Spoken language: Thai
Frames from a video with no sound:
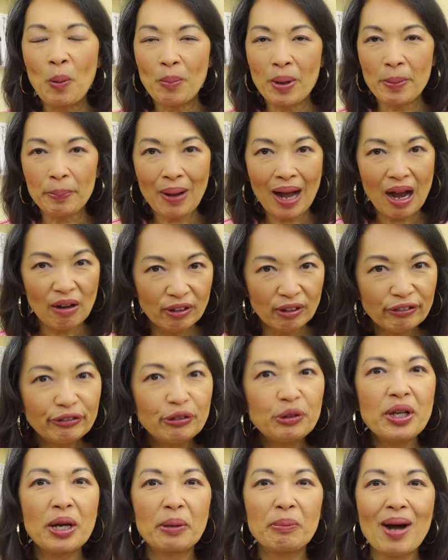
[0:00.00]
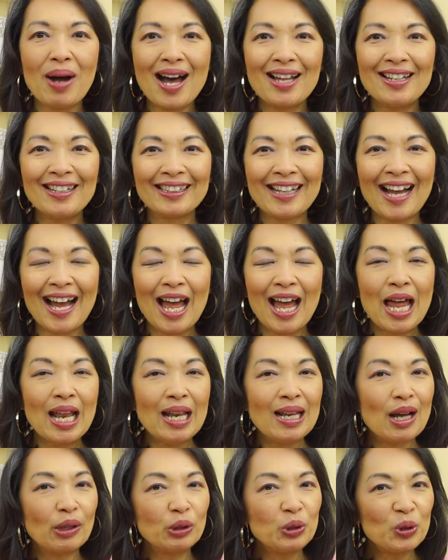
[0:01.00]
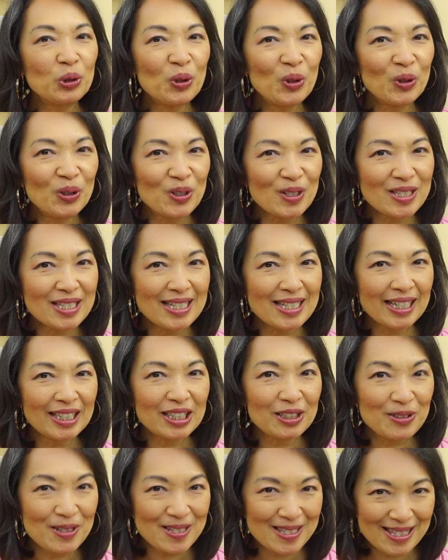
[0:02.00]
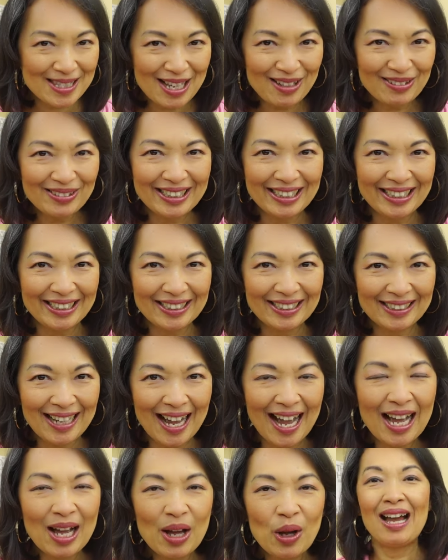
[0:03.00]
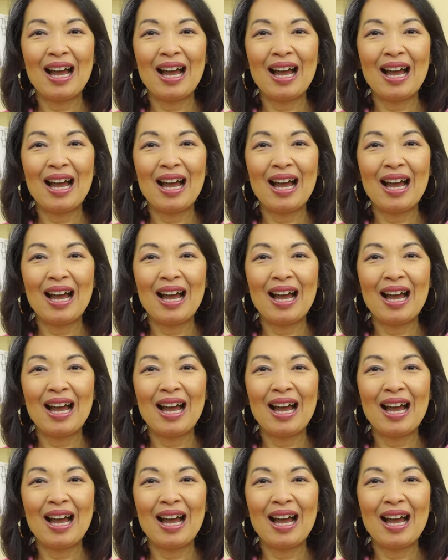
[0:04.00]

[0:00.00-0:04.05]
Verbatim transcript: มัน powerful อย่างมากเลยค่ะ แล้วทุกคนก็จะได้คริสตัลนี้นะคะ